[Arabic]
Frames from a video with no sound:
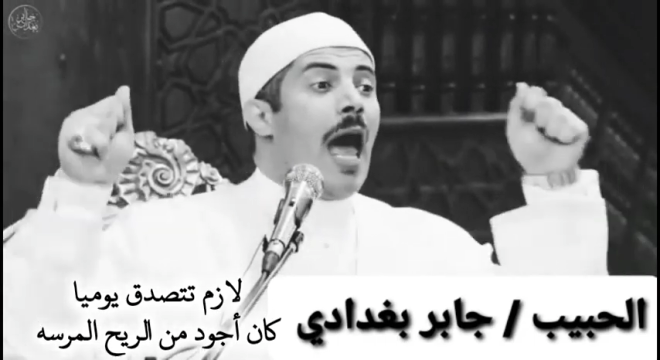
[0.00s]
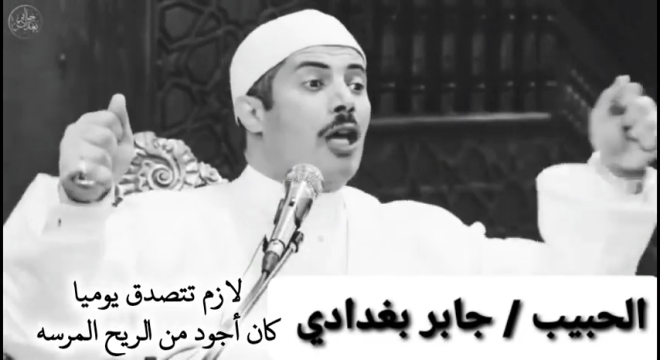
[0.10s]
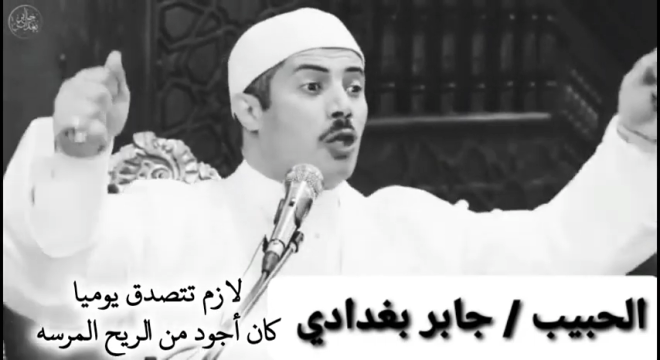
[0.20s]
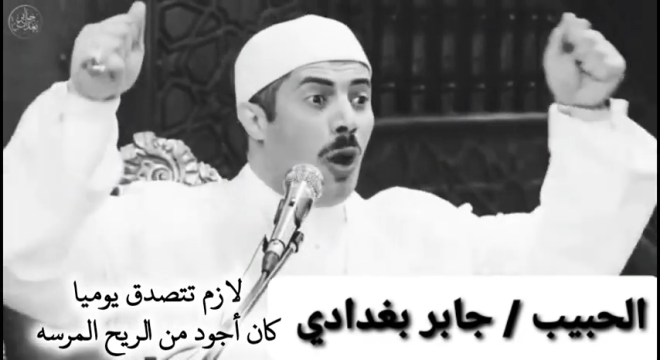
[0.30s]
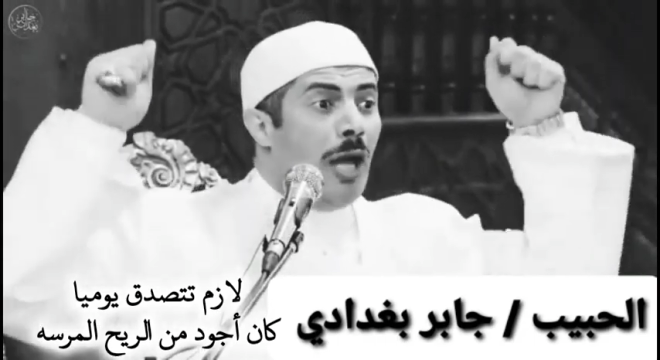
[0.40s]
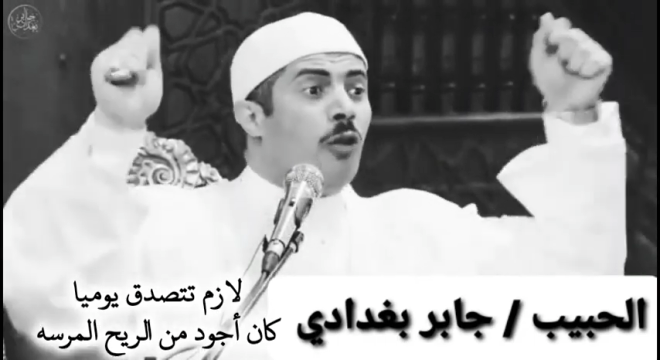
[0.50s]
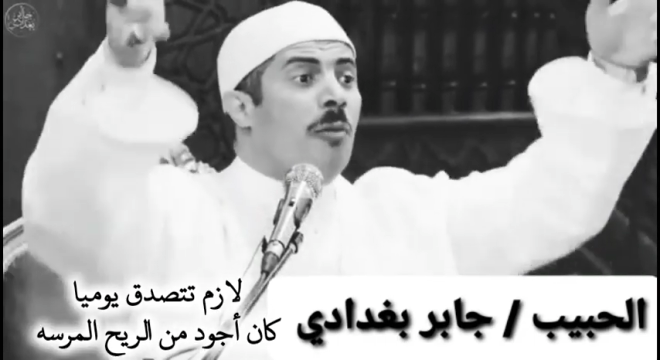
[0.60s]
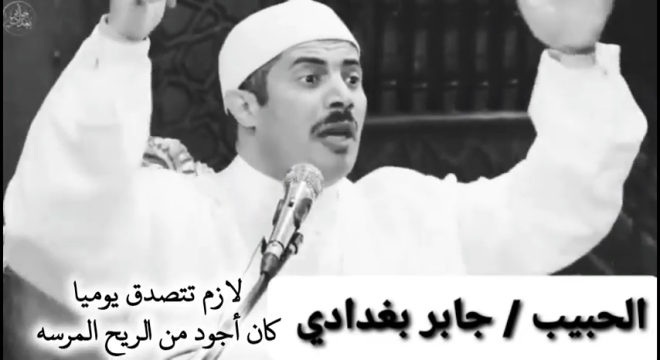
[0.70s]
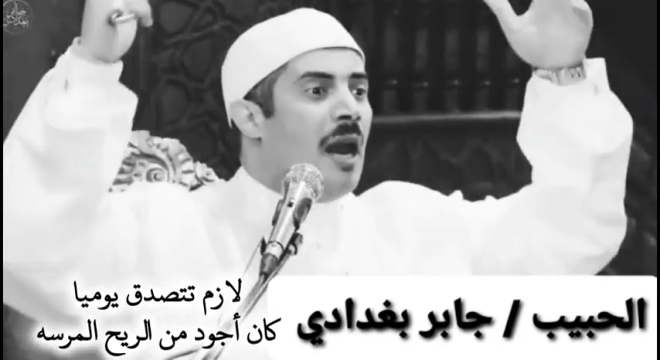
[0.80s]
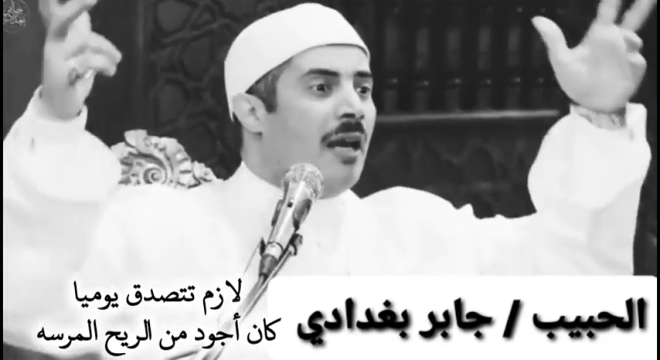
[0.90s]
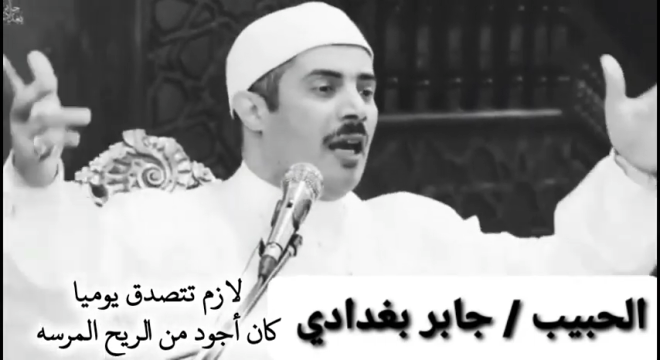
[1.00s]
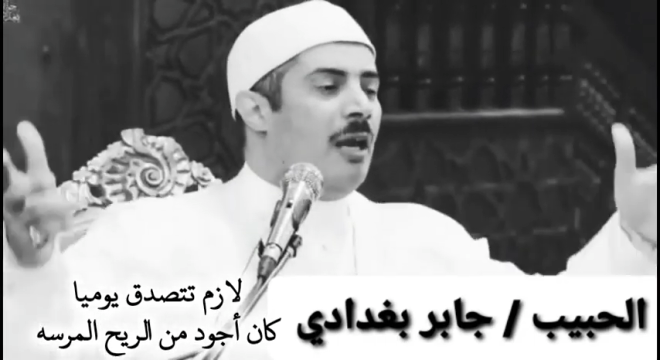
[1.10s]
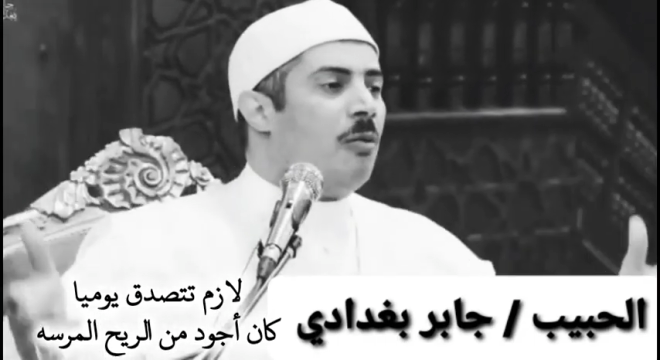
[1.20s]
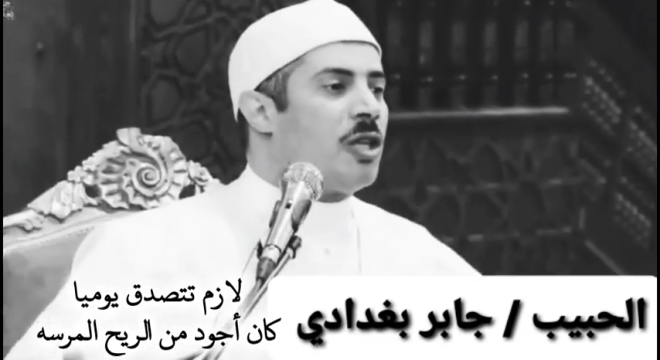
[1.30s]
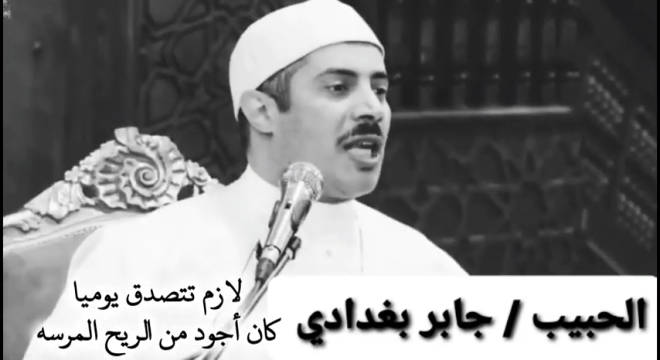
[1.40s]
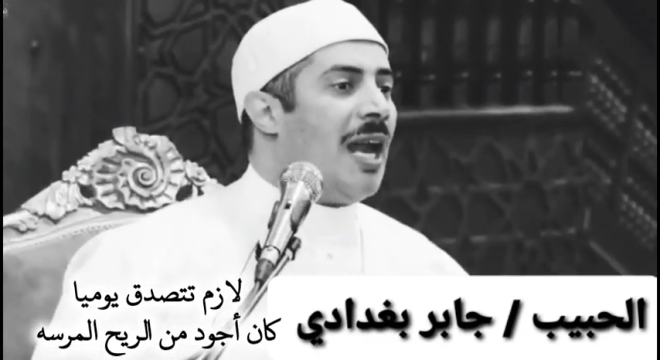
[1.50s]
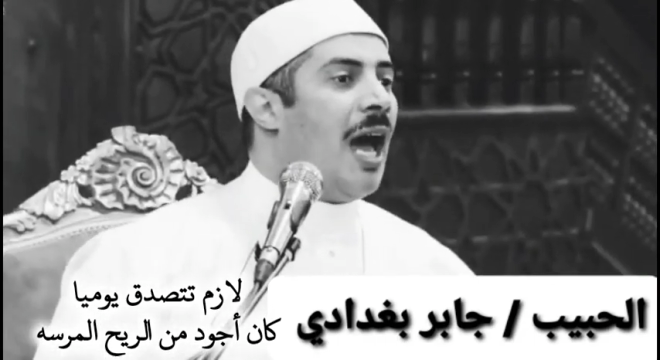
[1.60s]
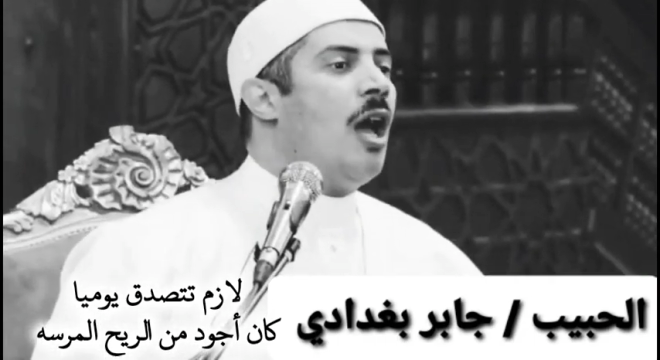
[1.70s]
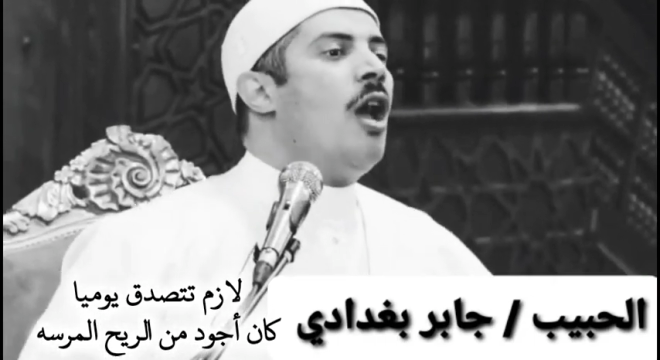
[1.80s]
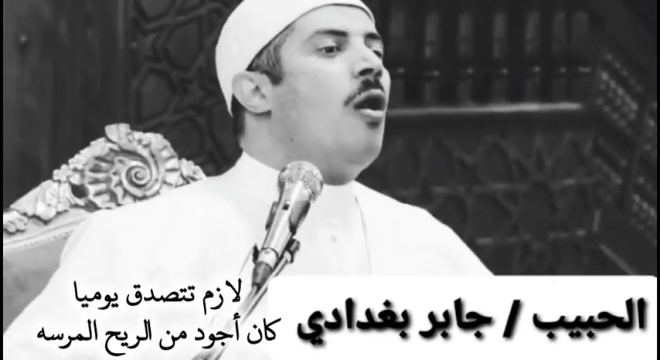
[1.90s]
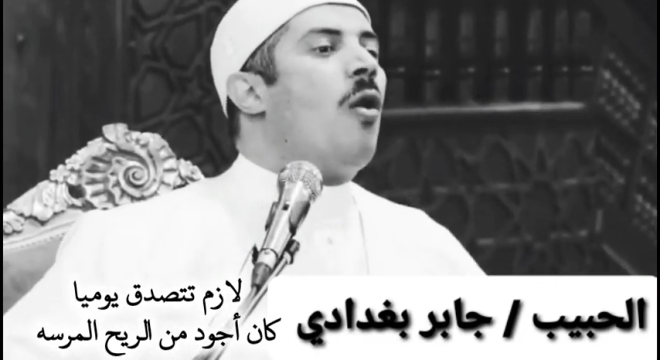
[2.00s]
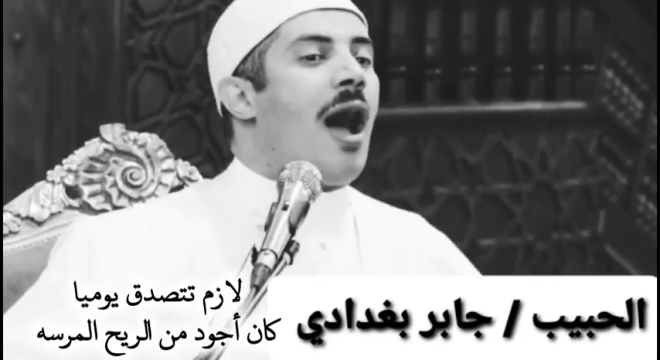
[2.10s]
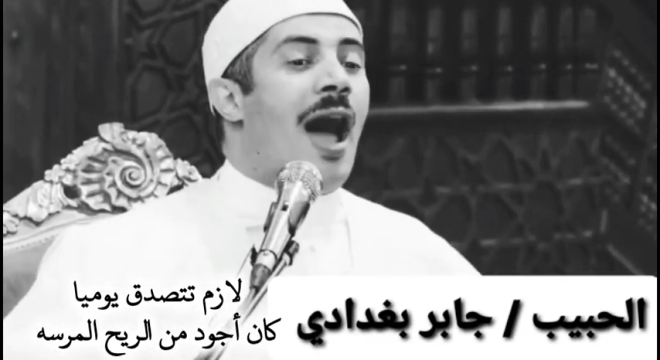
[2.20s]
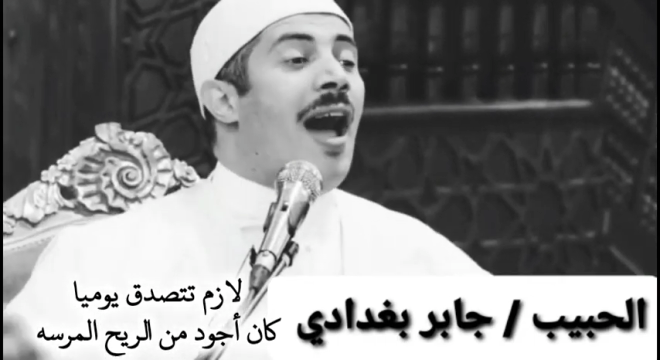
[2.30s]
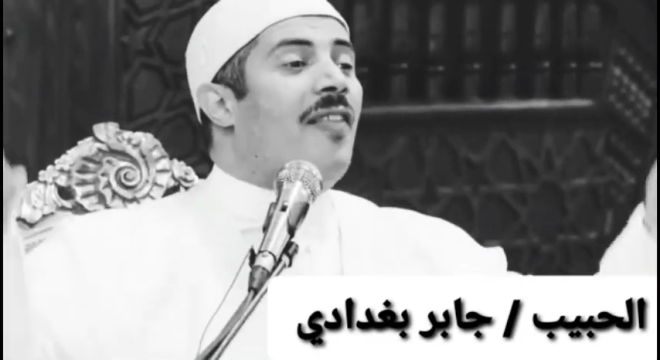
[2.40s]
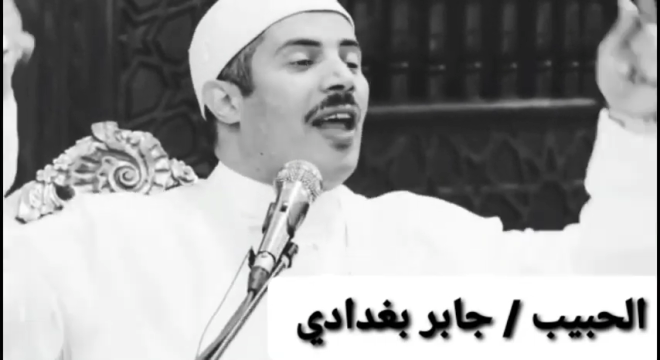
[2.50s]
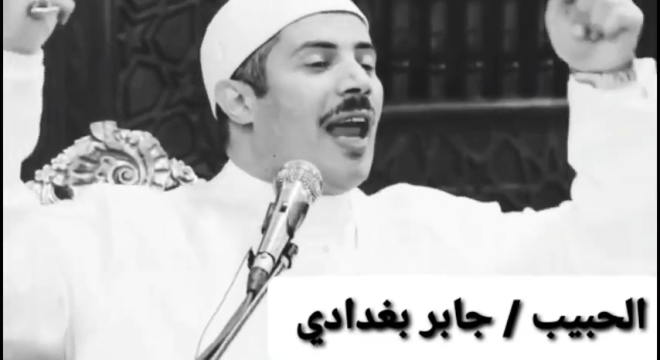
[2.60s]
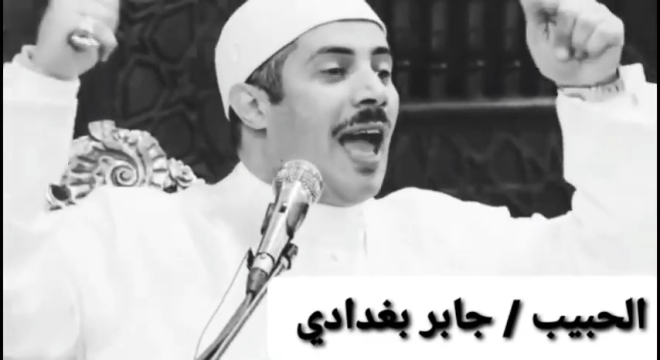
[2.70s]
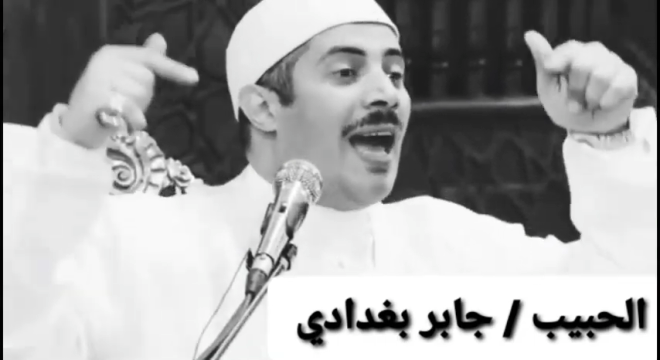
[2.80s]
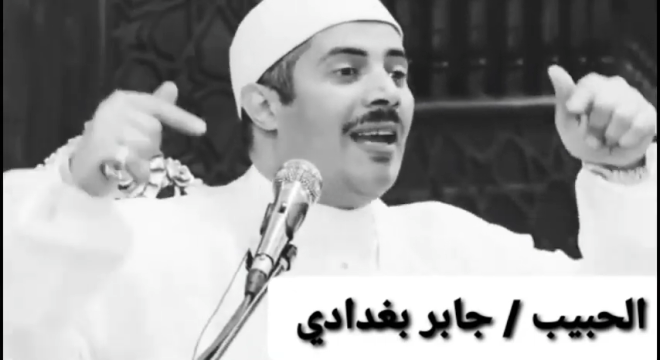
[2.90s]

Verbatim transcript: كان اجود من الريح المرسله وهذا